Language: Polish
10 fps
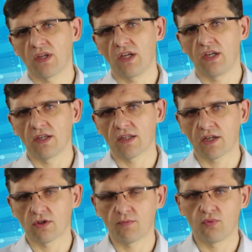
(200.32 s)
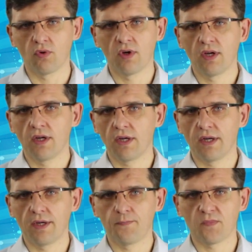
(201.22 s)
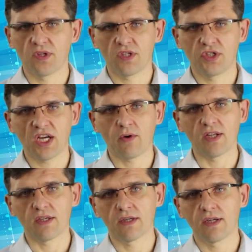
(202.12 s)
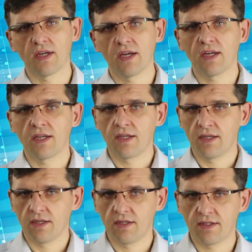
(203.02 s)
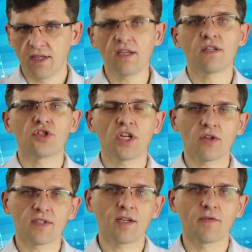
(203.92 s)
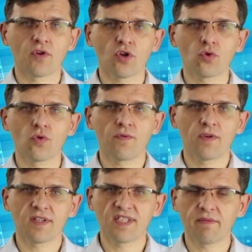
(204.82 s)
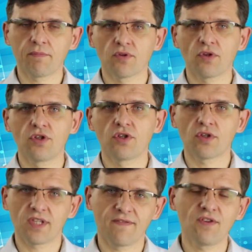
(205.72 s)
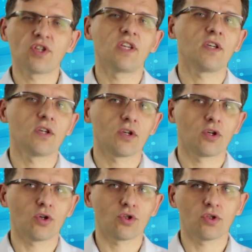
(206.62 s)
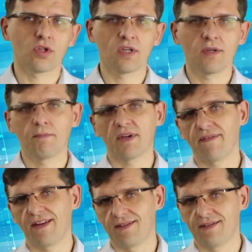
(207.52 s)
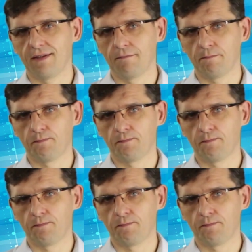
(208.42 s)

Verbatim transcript: i innych tego typu działań. Z tych trzech rodzajów kosztów chcemy ponosić co najwyżej koszty prewencji.